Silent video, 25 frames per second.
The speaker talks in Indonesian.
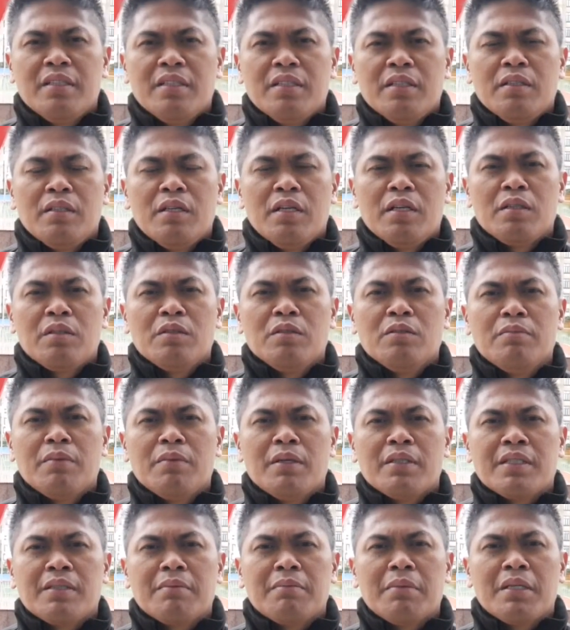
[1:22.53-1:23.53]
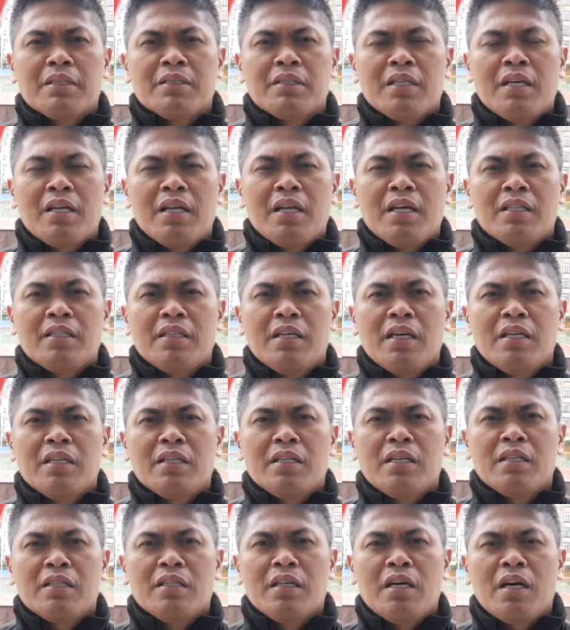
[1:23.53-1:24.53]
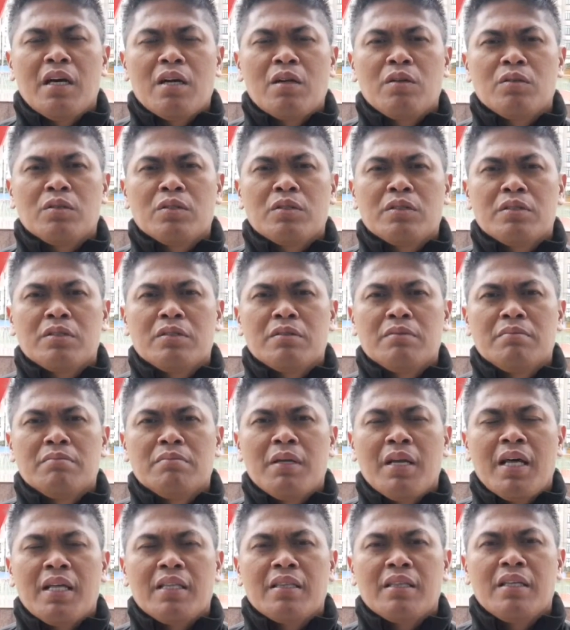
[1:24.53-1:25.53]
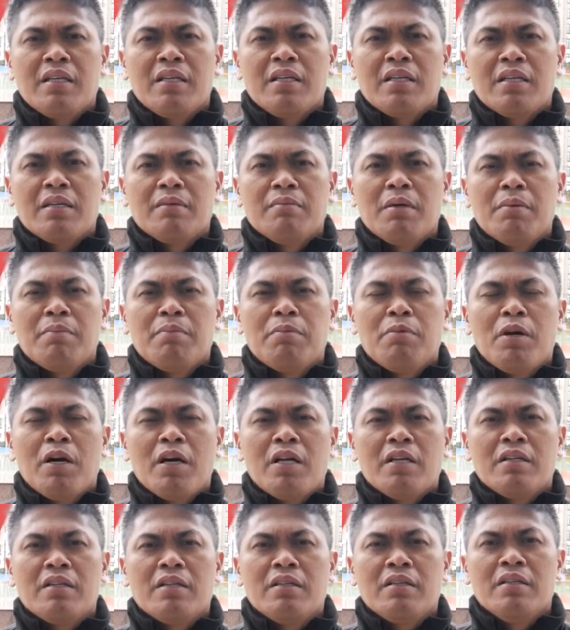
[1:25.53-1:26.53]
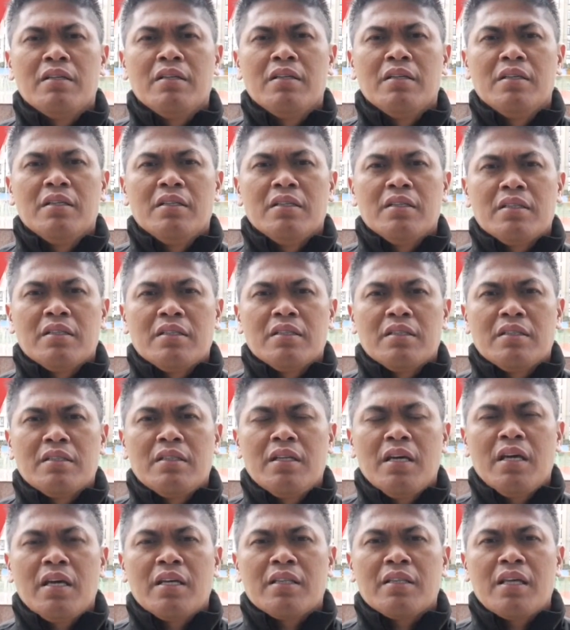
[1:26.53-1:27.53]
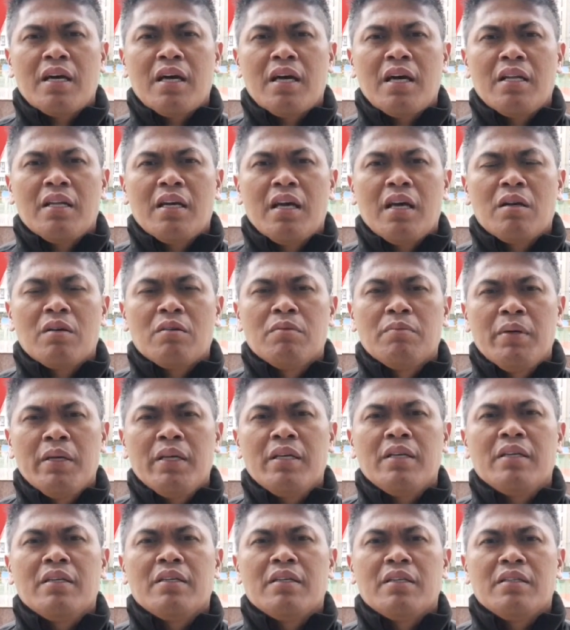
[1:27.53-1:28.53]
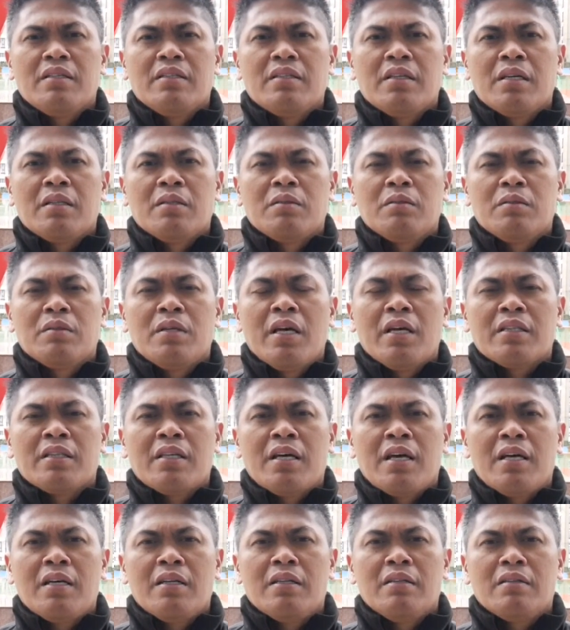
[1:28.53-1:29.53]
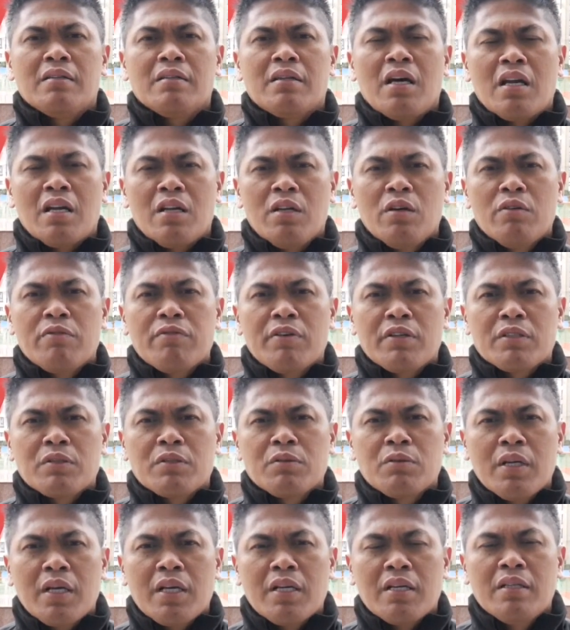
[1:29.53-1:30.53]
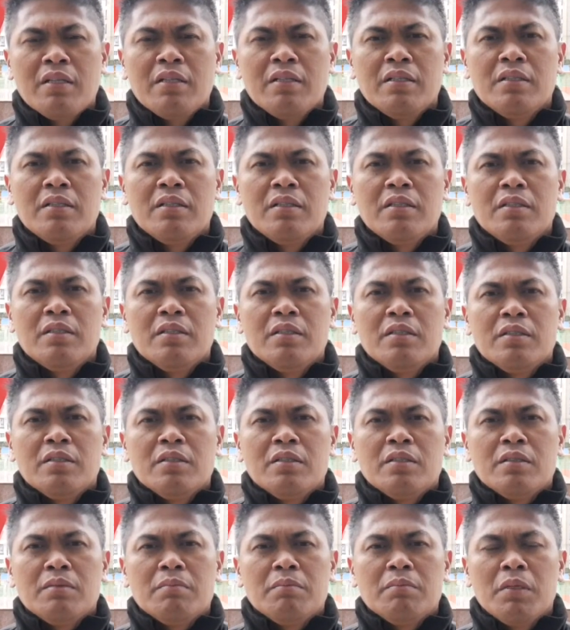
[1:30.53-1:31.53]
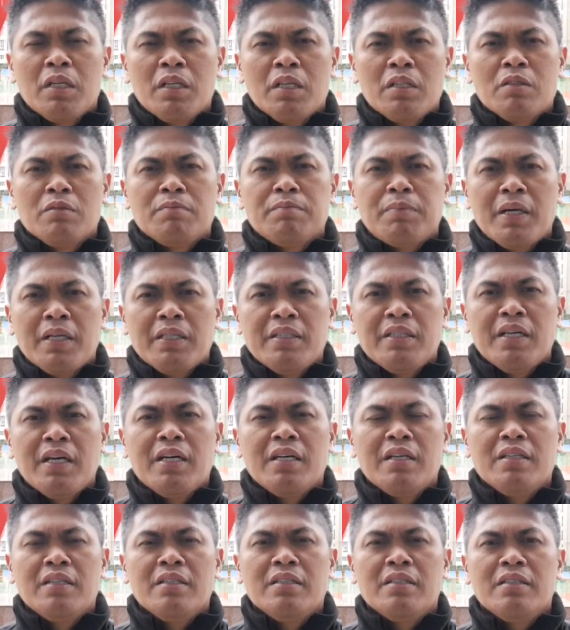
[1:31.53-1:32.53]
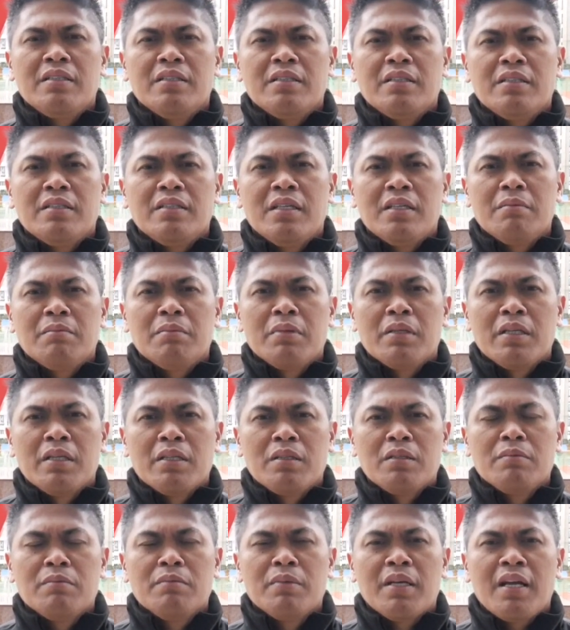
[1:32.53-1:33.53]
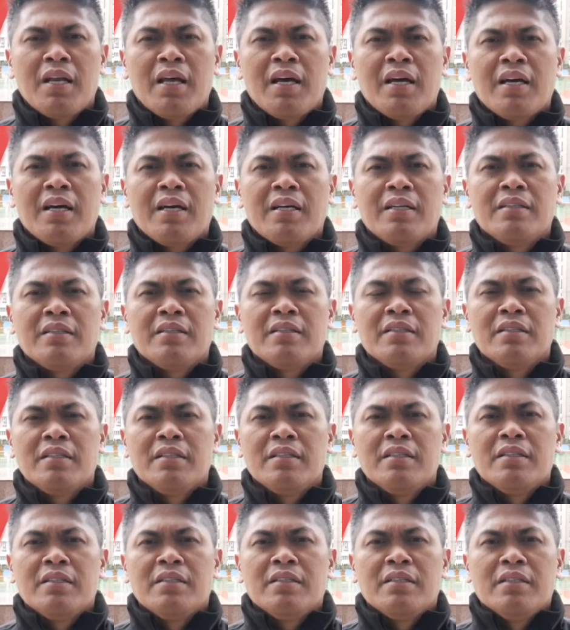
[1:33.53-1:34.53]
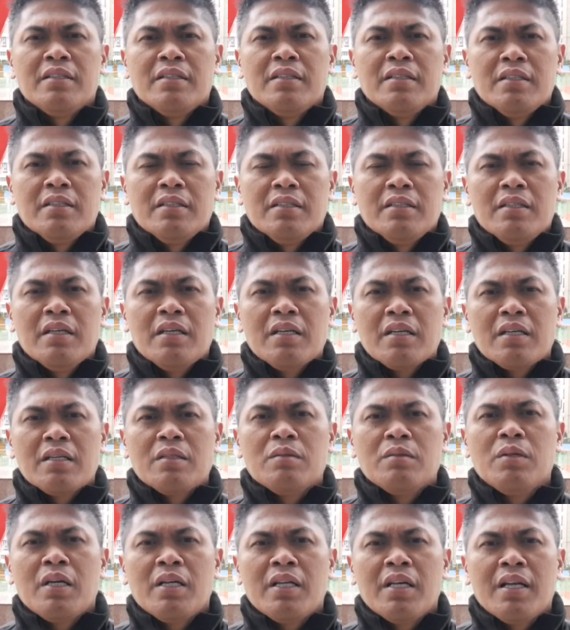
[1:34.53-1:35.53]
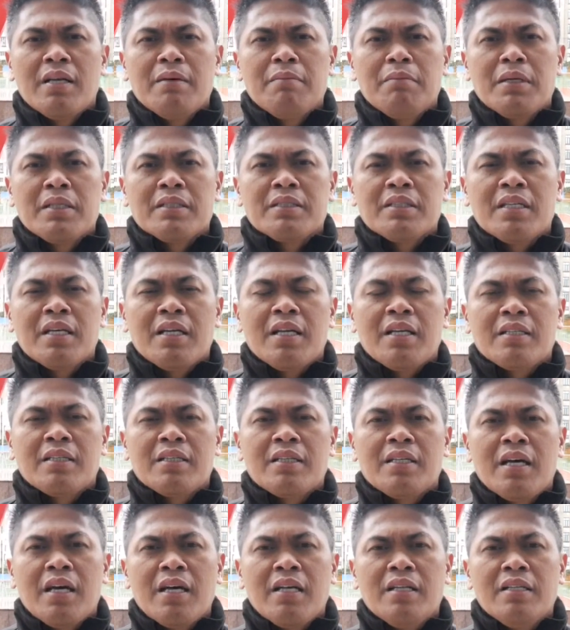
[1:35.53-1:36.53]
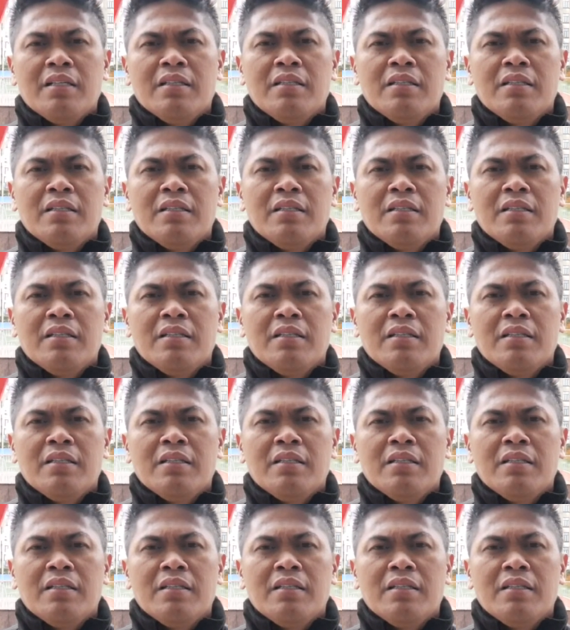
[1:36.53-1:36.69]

yaitu masa-masa latihan kita harus melatih kemampuan daya tahan aerobik yaitu daya tahan kardiovaskular begitu panjang dan begitu melelahkan yang kedua adalah masa latihan